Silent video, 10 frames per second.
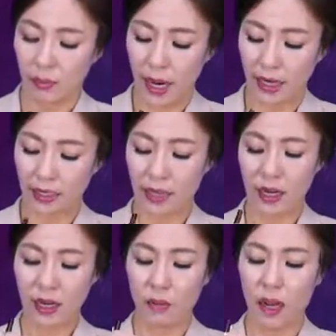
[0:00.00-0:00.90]

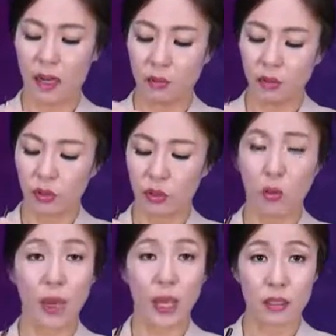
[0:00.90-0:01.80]
마이트랄 밸브를
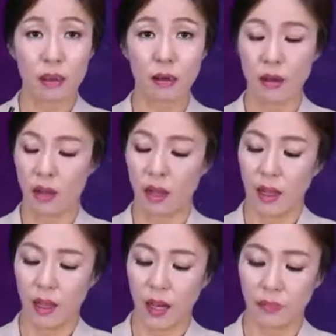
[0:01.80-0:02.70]
통해서
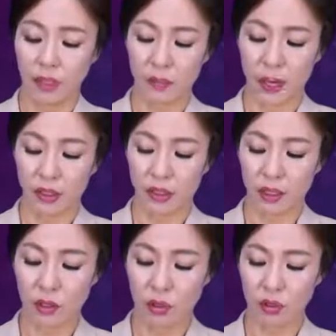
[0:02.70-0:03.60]
레프트
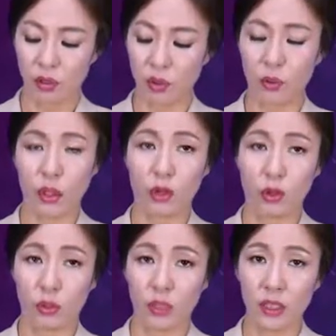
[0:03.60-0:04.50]
벤트리클로 들어온
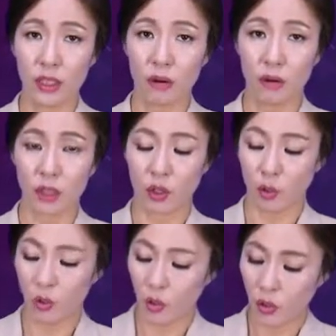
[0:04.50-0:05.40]
혈류는
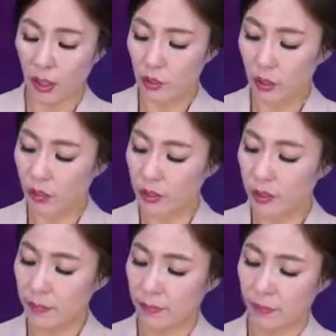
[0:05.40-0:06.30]
어디로? 요 안쪽에
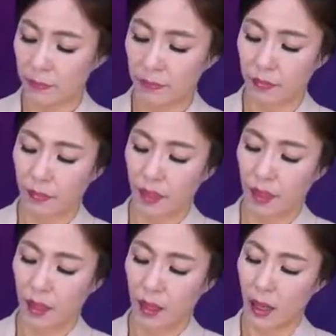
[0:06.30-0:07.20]
보이세요?
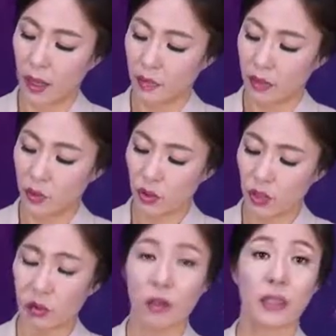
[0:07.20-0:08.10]
LV 쪽에
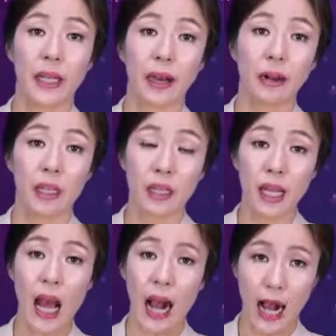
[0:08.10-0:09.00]
연결되어
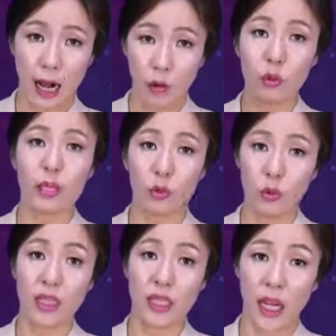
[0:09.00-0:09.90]
있는
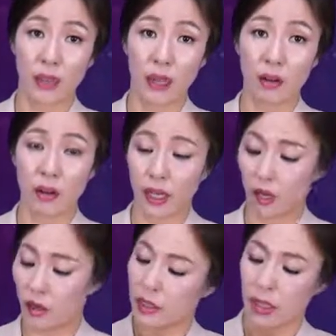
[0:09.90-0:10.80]
아울타로 진행이 될
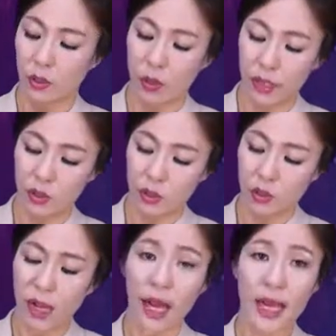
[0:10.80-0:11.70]
거예요. 자, 이
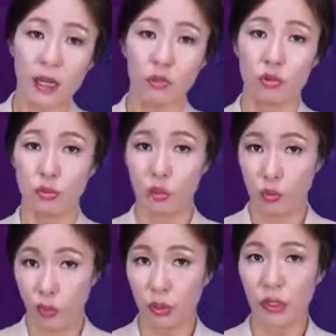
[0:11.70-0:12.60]
안쪽에도 하얀 구조물
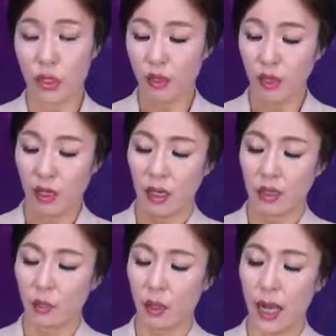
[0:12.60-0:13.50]
좀 보이죠?
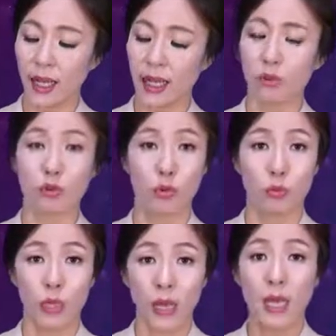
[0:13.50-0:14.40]
자, 이 하얀
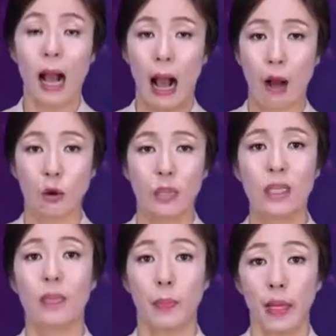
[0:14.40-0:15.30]
구조물이
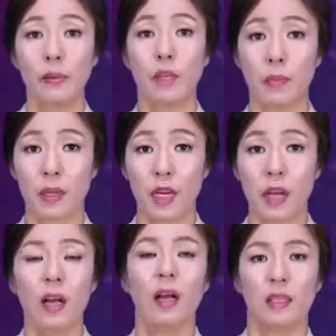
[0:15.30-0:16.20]
아울틱 밸브입니다.
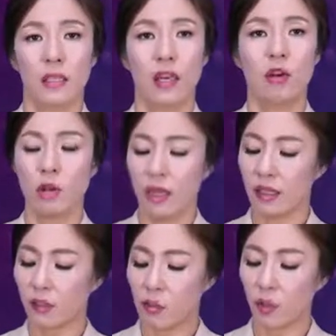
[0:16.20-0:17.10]
혈류의
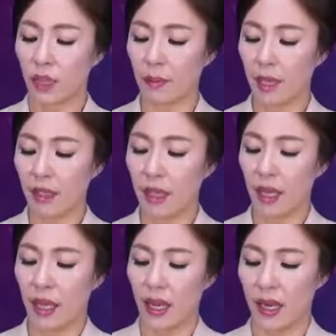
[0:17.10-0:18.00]
흐름을 본다면
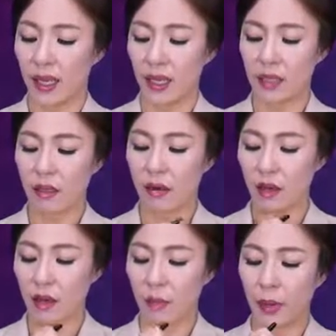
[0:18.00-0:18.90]
LA에서
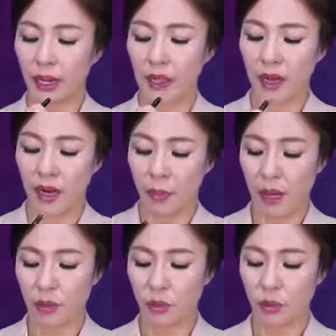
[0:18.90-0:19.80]
마이트랄
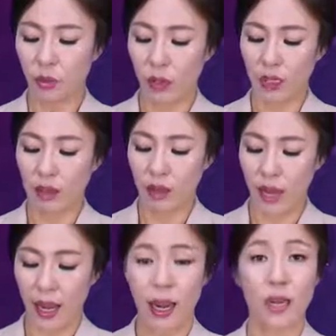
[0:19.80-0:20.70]
밸브를 통해서
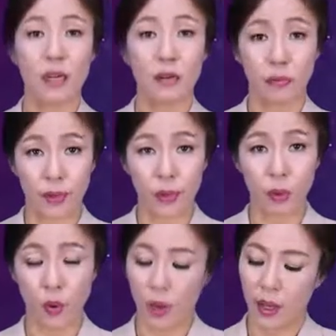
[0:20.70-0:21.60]

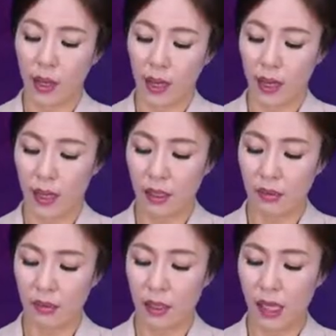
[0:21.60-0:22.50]
LV로,
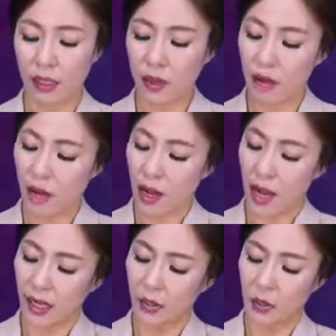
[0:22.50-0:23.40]
LV에서
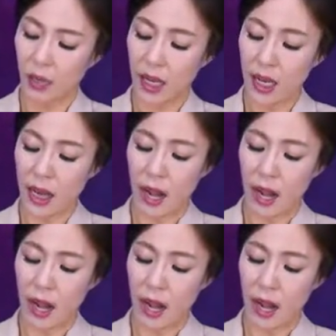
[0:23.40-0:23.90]
안쪽에